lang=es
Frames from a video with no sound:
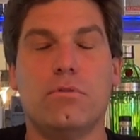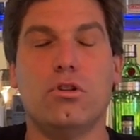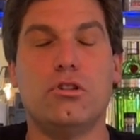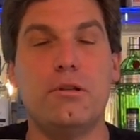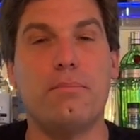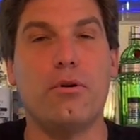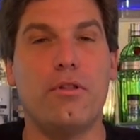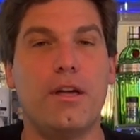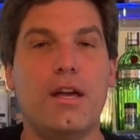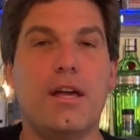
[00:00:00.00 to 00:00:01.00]
dos tipos
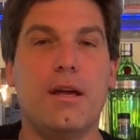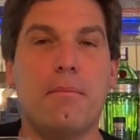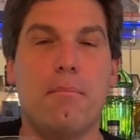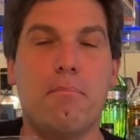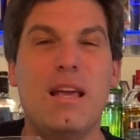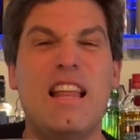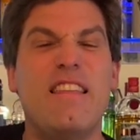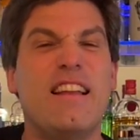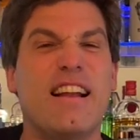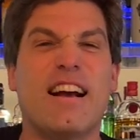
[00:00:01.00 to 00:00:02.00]
de pieles
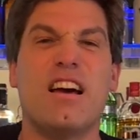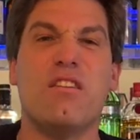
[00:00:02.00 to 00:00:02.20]
de naranja